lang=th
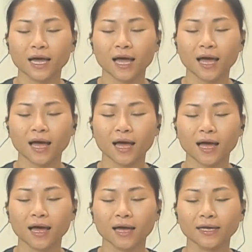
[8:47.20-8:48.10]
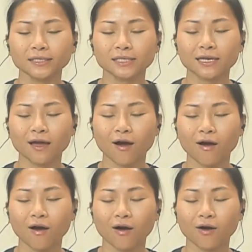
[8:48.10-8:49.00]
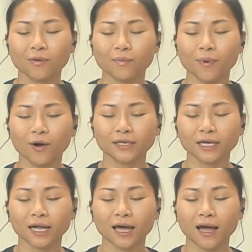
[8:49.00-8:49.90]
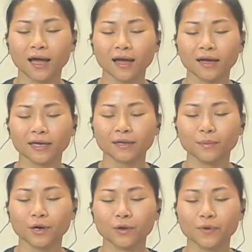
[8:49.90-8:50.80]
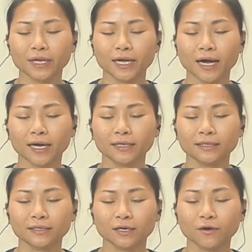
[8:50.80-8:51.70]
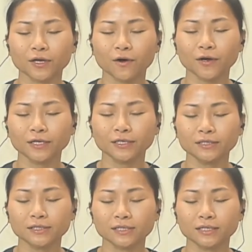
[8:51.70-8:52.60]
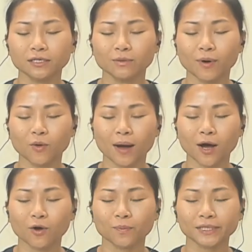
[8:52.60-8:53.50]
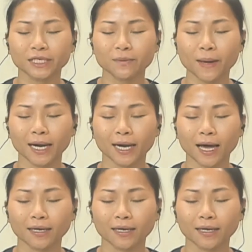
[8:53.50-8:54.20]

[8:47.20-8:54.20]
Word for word: หายใจออกผ่อนคลายบริเวณคัน ค่อยๆดึงสะดือเบาๆไปที่แผ่นหลัง